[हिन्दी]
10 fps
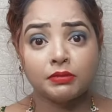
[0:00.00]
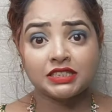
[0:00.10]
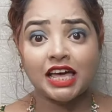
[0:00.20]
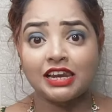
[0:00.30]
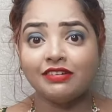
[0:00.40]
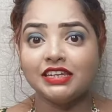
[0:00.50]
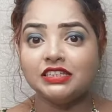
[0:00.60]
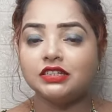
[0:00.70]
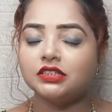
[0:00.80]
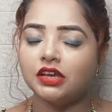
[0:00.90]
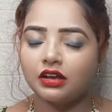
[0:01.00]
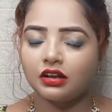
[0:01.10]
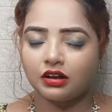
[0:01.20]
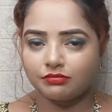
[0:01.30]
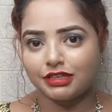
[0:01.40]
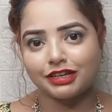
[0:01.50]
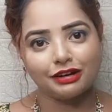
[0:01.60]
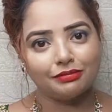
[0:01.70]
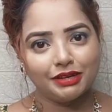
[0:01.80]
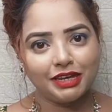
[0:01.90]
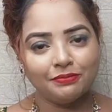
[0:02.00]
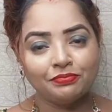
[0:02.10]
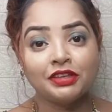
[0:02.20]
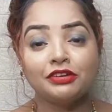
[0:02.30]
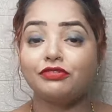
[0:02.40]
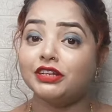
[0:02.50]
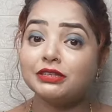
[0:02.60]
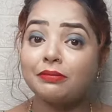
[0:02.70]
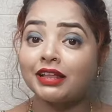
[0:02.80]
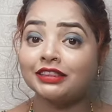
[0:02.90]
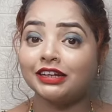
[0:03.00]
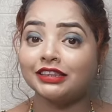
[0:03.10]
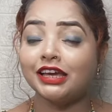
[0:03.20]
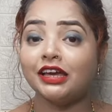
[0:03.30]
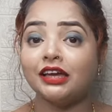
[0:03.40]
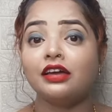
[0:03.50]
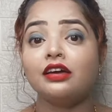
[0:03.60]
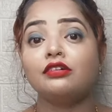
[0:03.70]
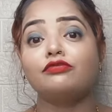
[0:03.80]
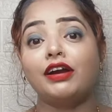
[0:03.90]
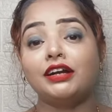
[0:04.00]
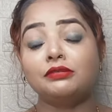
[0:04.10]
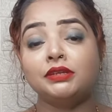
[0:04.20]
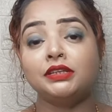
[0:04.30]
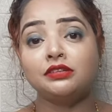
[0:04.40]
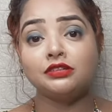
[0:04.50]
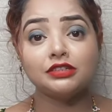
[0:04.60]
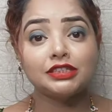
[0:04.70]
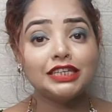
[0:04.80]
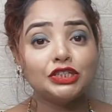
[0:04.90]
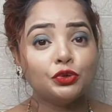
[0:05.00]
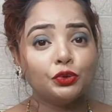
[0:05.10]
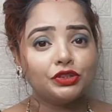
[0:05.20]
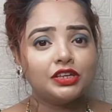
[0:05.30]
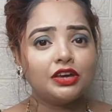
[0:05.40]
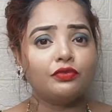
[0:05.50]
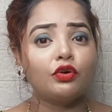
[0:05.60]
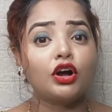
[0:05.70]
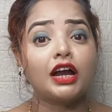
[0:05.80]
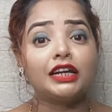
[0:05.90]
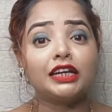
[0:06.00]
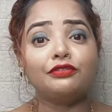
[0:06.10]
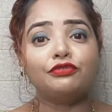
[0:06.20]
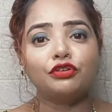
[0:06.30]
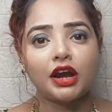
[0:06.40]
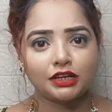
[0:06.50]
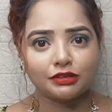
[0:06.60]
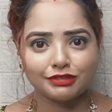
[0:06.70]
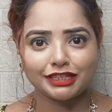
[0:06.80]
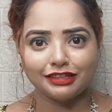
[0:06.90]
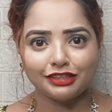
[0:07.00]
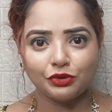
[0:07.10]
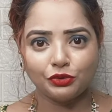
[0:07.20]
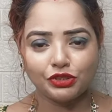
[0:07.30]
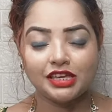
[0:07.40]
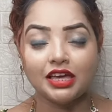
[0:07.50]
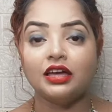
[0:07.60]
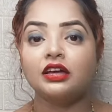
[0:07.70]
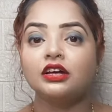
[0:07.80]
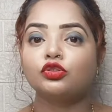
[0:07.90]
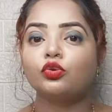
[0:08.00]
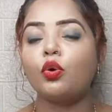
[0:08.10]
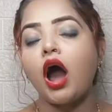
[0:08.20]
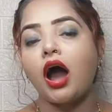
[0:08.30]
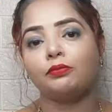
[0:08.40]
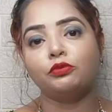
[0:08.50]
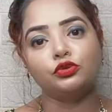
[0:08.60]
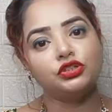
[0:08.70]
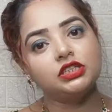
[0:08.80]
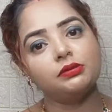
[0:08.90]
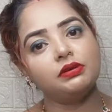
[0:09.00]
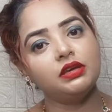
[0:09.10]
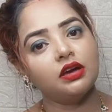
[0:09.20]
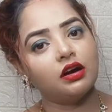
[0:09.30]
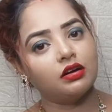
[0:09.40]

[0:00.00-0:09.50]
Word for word: मसाले वाली चीज़ें कम से कम लें फिर से बात करते हैं विटामिन सी जो होती है वो खट्टे फूड आइटम्स के अंदर होती है तो आप वो चीज़ें भी